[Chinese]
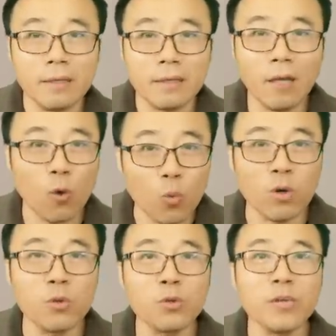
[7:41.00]
到了五
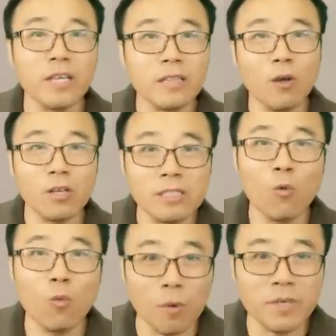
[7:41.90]
十多岁，到了
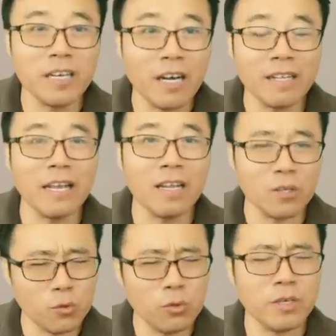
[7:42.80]
像我们这样的年龄，
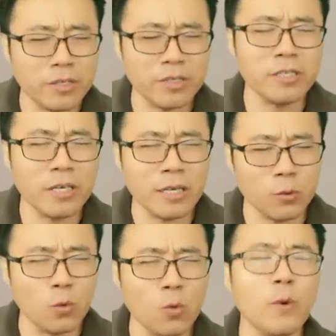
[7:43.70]
确实是
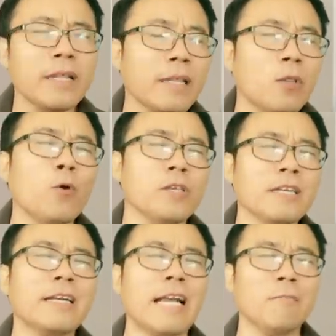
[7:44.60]
很多观点都已
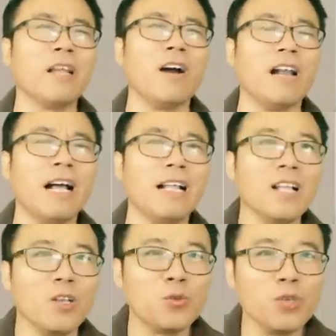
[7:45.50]
经改不了了。
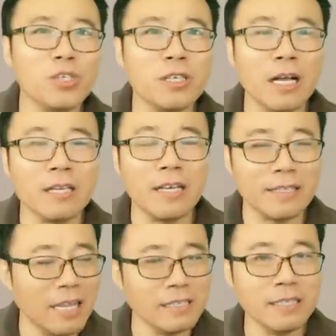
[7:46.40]
所以西刚呢，
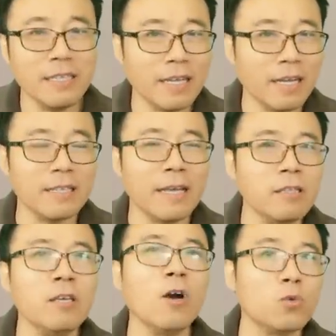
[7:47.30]
他现在很难
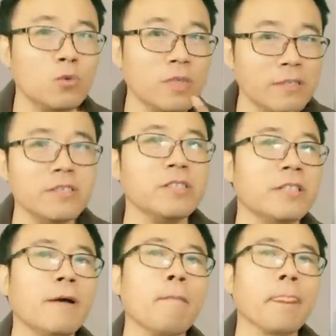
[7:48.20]
跳出他自己
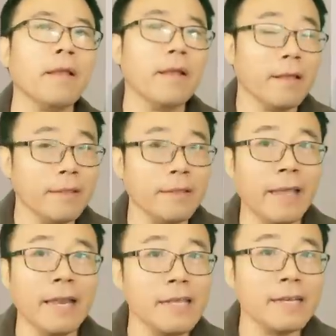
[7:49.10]
的
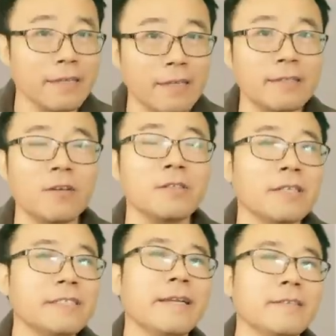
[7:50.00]
年龄给他造成的
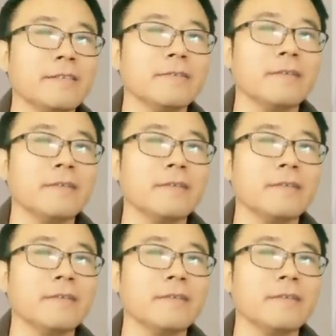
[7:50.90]
限制。